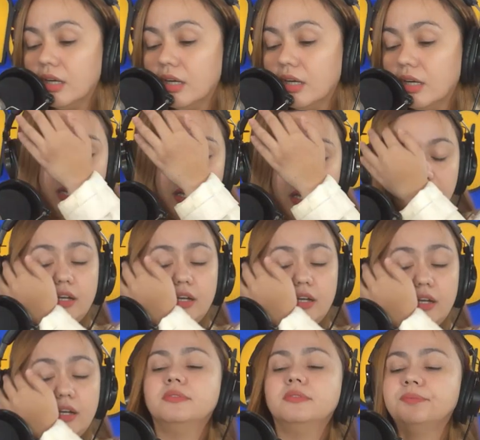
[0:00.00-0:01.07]

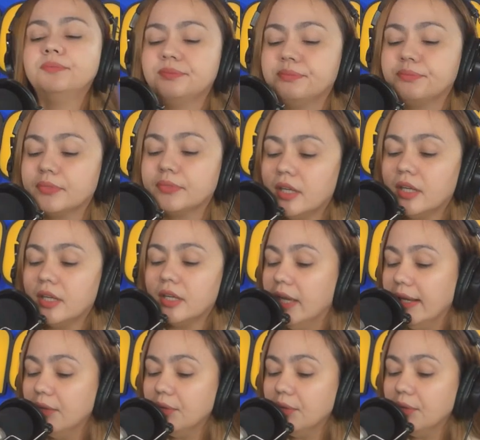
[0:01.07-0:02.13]
Ah... Uh,
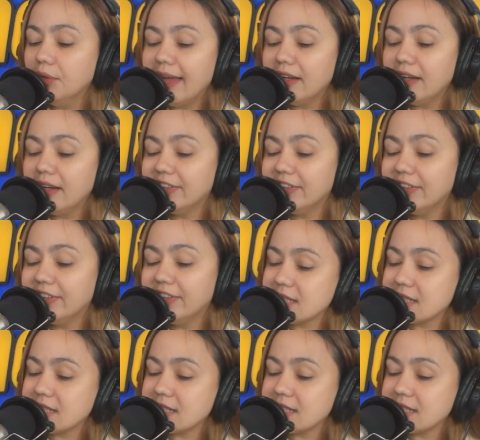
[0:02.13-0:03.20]
Hello kay Ana
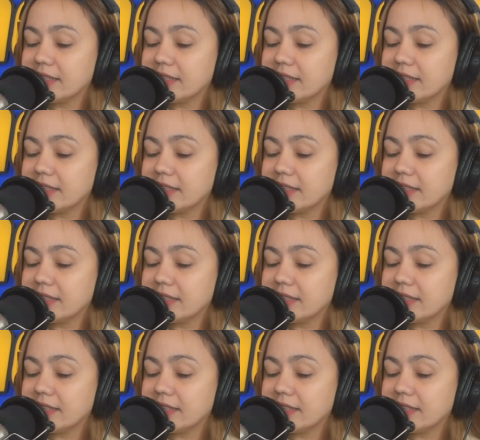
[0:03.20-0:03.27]
Velasquez,